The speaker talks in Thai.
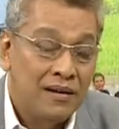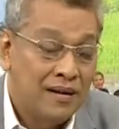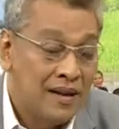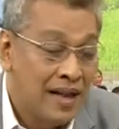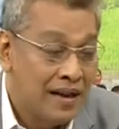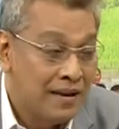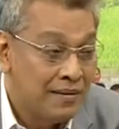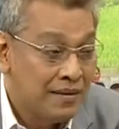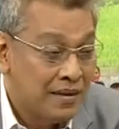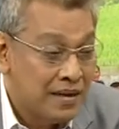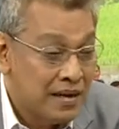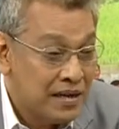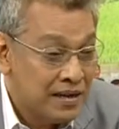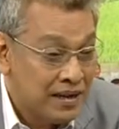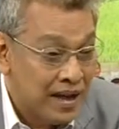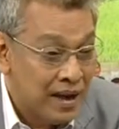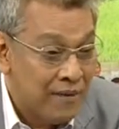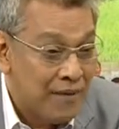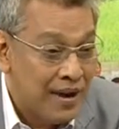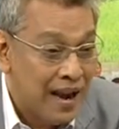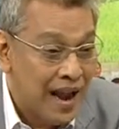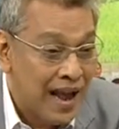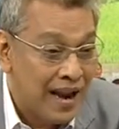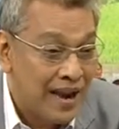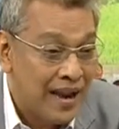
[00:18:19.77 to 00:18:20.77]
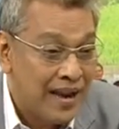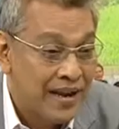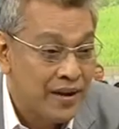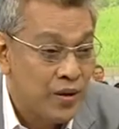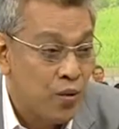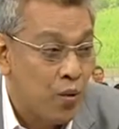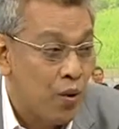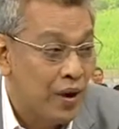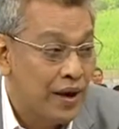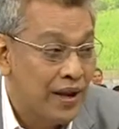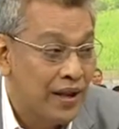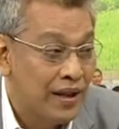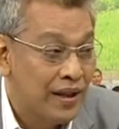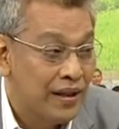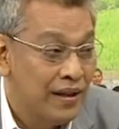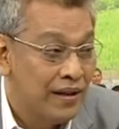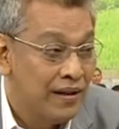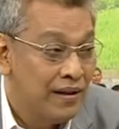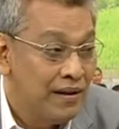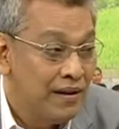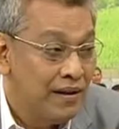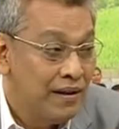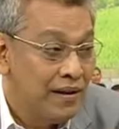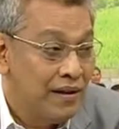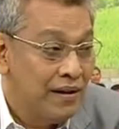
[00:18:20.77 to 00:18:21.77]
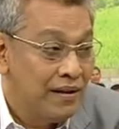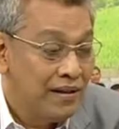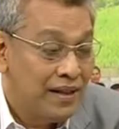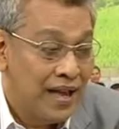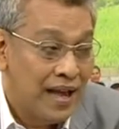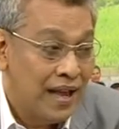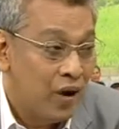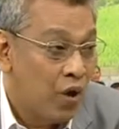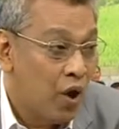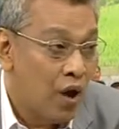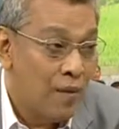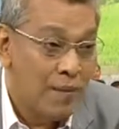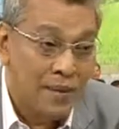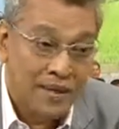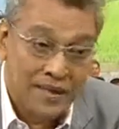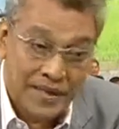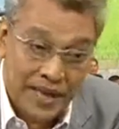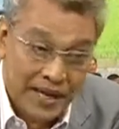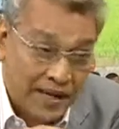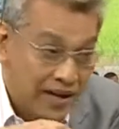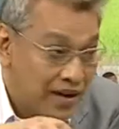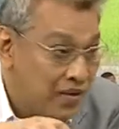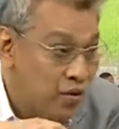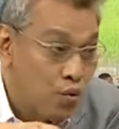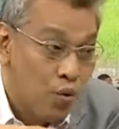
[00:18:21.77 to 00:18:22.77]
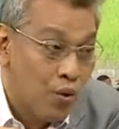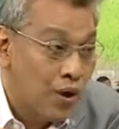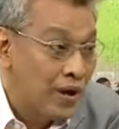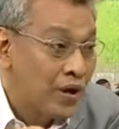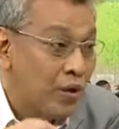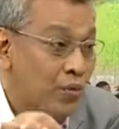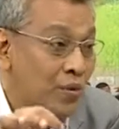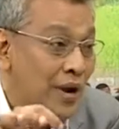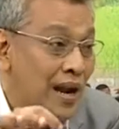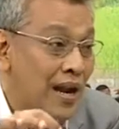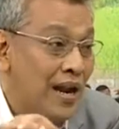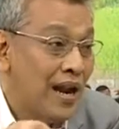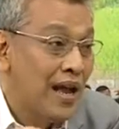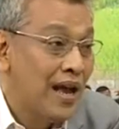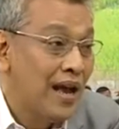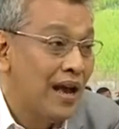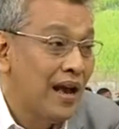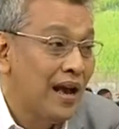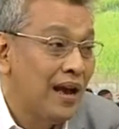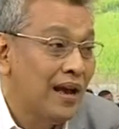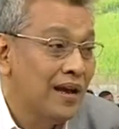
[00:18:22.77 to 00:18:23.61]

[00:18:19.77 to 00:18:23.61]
นั่นคือถ้าเวลาเร่งด่วนนี่ถ้า 100% ก็อยู่กันตรงนั้นแหละ